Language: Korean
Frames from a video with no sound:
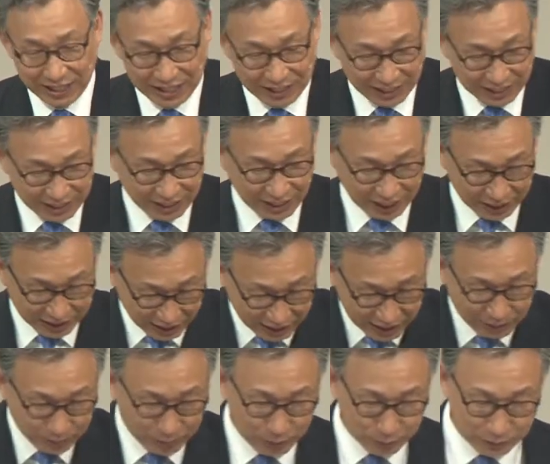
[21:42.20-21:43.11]
그래서 각자
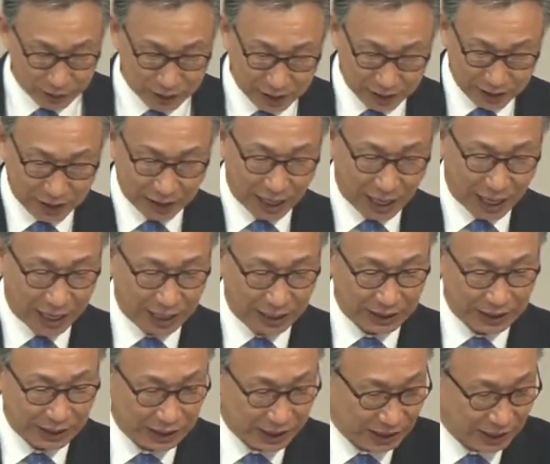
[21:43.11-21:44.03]
짐을 먼저 지라
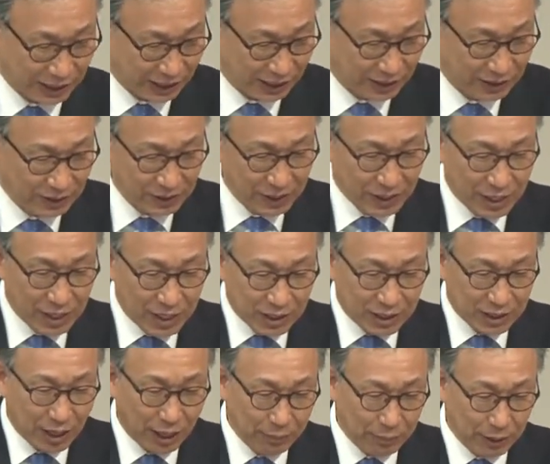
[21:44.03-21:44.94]
이제 그렇게
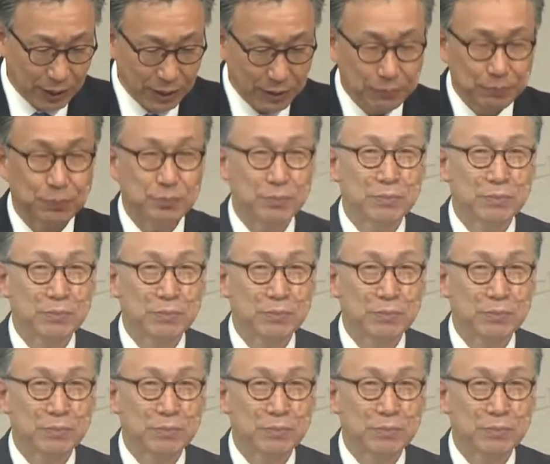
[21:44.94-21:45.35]
그 다음에